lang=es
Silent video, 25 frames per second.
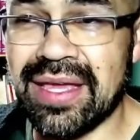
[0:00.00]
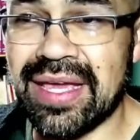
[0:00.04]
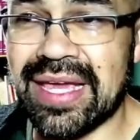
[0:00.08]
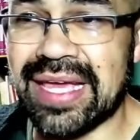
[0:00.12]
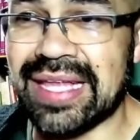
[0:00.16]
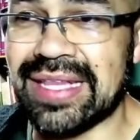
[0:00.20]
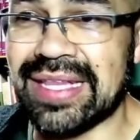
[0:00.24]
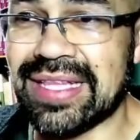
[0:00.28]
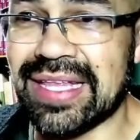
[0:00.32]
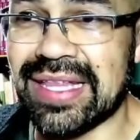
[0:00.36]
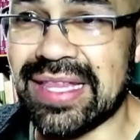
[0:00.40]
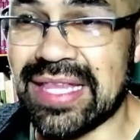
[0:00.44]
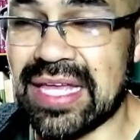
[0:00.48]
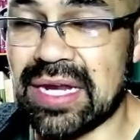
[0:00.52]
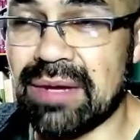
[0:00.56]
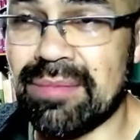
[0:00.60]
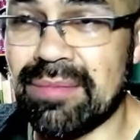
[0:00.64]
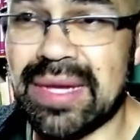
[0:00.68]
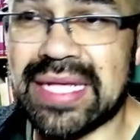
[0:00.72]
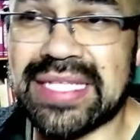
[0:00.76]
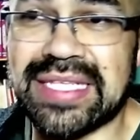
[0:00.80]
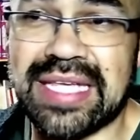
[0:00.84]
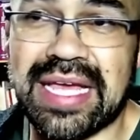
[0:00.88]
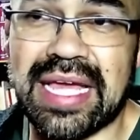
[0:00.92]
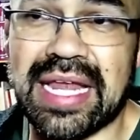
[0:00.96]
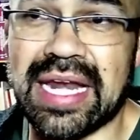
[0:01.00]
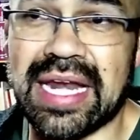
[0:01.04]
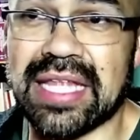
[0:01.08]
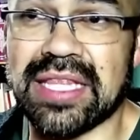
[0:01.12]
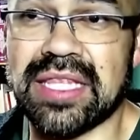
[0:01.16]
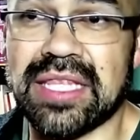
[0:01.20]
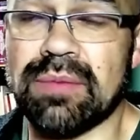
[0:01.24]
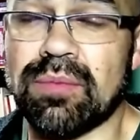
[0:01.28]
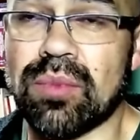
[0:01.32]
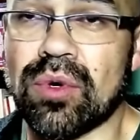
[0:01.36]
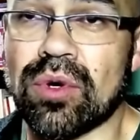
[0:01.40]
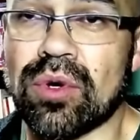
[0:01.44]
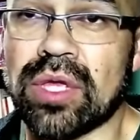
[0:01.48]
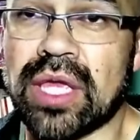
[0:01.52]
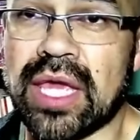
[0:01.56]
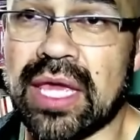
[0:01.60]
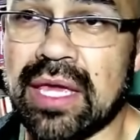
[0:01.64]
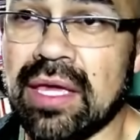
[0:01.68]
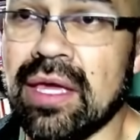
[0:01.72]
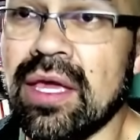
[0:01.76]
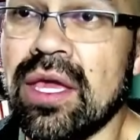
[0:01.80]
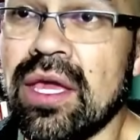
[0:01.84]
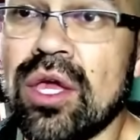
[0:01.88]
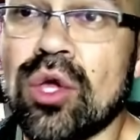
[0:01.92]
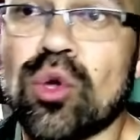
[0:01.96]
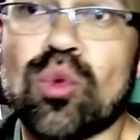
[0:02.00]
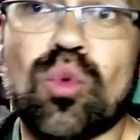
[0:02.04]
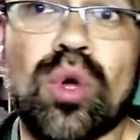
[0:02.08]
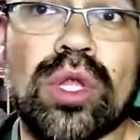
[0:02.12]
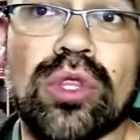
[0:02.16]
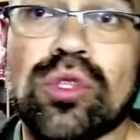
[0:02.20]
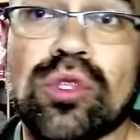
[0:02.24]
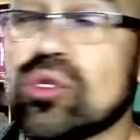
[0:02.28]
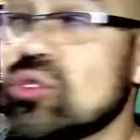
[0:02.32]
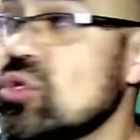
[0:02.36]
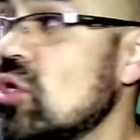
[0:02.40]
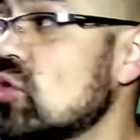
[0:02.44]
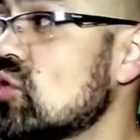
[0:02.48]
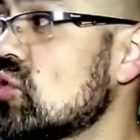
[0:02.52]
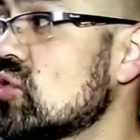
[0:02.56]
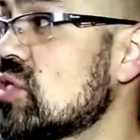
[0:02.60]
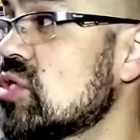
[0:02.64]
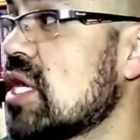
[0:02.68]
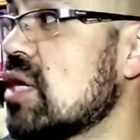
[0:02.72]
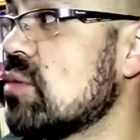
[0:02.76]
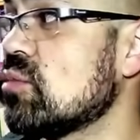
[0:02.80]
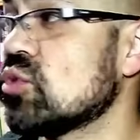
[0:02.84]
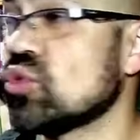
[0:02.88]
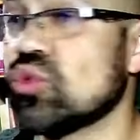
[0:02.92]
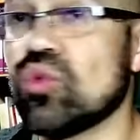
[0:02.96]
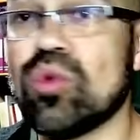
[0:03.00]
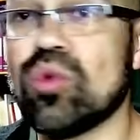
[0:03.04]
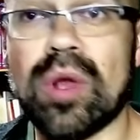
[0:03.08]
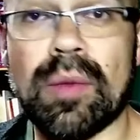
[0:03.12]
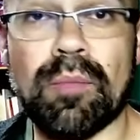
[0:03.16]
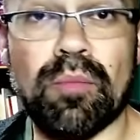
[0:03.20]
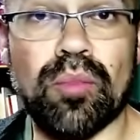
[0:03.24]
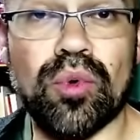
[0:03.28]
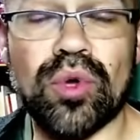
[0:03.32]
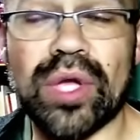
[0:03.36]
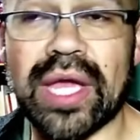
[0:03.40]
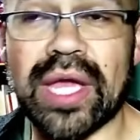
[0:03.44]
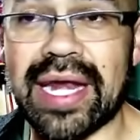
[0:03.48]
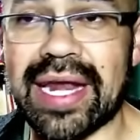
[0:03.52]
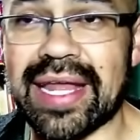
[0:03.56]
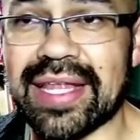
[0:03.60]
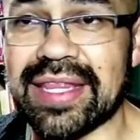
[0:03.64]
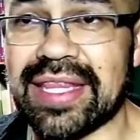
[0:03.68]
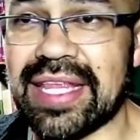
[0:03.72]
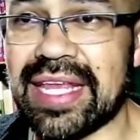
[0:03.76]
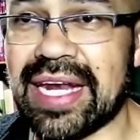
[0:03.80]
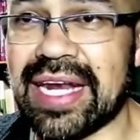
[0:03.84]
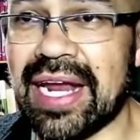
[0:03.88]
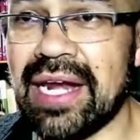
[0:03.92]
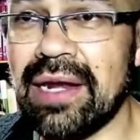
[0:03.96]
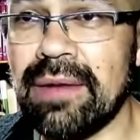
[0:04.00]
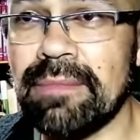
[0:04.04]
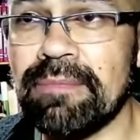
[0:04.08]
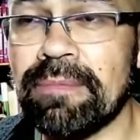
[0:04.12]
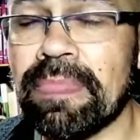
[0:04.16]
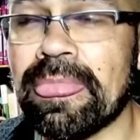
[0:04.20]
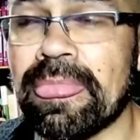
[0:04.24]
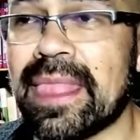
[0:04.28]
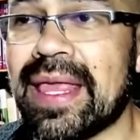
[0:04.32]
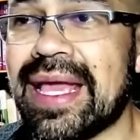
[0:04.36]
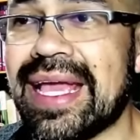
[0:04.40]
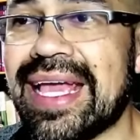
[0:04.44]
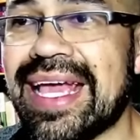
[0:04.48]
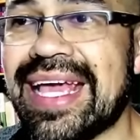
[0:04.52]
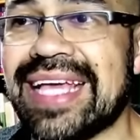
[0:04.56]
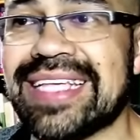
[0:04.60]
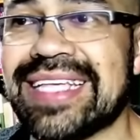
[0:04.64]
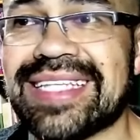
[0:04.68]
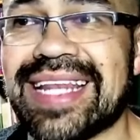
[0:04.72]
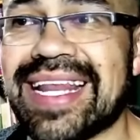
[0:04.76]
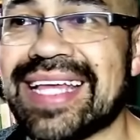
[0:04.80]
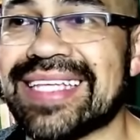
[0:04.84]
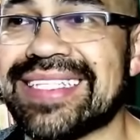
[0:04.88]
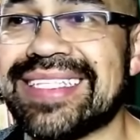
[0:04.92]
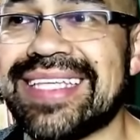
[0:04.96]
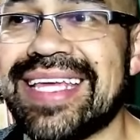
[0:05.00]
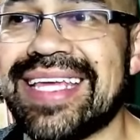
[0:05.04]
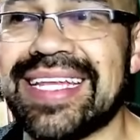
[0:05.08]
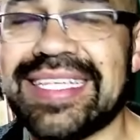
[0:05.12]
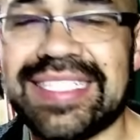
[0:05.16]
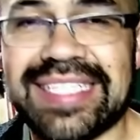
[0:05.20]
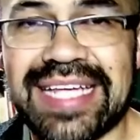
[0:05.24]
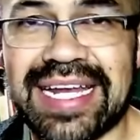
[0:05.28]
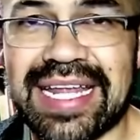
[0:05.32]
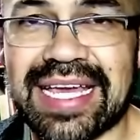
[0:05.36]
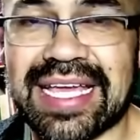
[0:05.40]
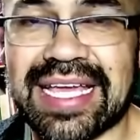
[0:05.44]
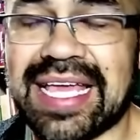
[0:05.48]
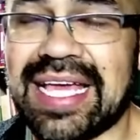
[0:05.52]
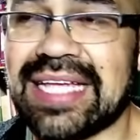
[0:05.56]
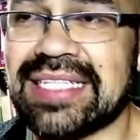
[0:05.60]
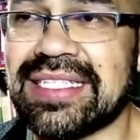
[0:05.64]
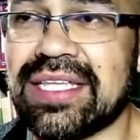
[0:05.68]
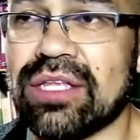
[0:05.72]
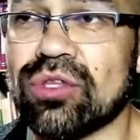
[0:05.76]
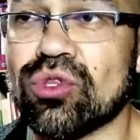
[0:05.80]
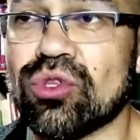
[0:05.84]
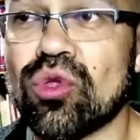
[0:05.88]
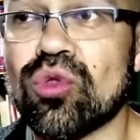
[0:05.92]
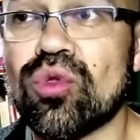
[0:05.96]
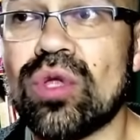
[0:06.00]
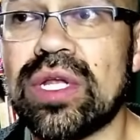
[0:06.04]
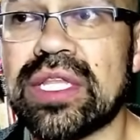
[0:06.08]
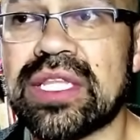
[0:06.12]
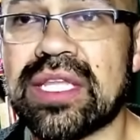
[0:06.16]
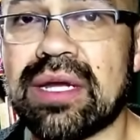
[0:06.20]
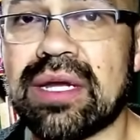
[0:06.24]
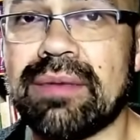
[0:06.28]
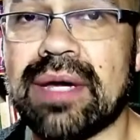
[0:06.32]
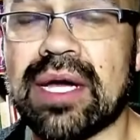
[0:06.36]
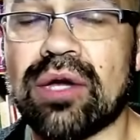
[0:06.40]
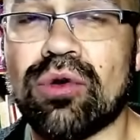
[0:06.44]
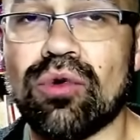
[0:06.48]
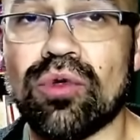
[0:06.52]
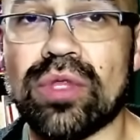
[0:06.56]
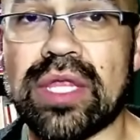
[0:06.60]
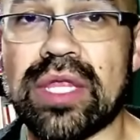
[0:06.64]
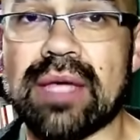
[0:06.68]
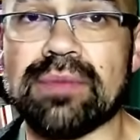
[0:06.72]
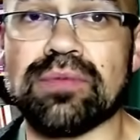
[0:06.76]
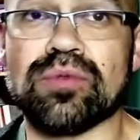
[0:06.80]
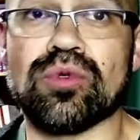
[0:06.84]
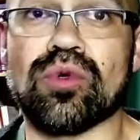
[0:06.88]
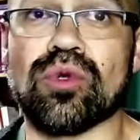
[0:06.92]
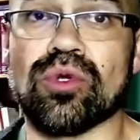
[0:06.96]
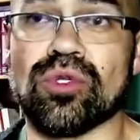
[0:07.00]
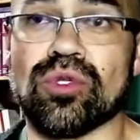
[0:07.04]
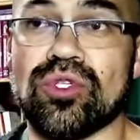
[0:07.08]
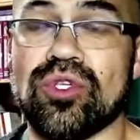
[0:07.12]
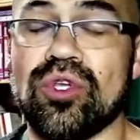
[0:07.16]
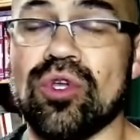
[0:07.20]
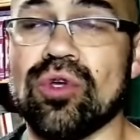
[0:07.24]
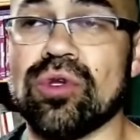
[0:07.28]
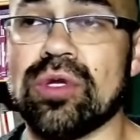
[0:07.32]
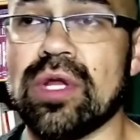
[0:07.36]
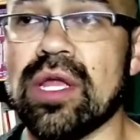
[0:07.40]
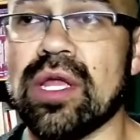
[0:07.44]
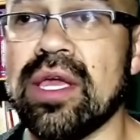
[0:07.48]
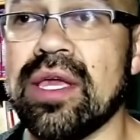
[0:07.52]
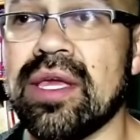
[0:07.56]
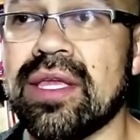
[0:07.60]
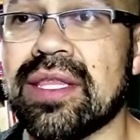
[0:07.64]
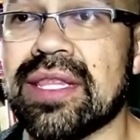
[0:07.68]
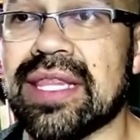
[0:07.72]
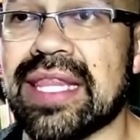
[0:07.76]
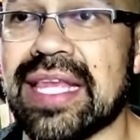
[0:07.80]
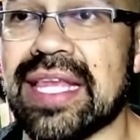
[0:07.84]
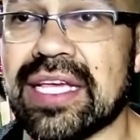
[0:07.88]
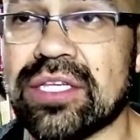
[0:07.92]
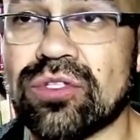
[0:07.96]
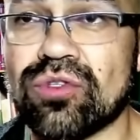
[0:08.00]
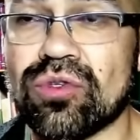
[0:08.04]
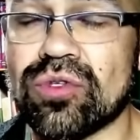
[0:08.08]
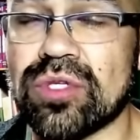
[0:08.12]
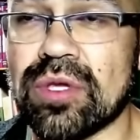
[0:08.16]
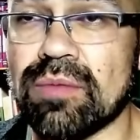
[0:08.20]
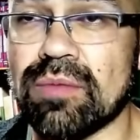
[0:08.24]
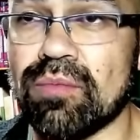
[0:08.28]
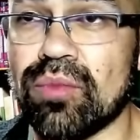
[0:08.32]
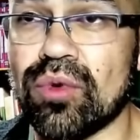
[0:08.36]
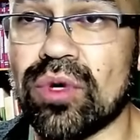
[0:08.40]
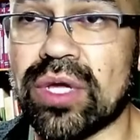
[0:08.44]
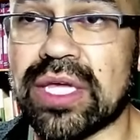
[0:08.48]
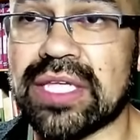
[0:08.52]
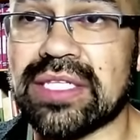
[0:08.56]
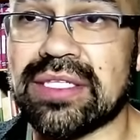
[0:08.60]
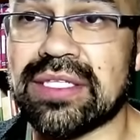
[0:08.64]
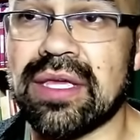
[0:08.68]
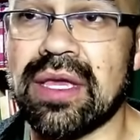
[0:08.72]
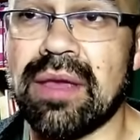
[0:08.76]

entender más adelante por qué. Cuando nosotros tenemos un empuje lateral, es la cercha la que hace todo el trabajo de absorción de estos empujes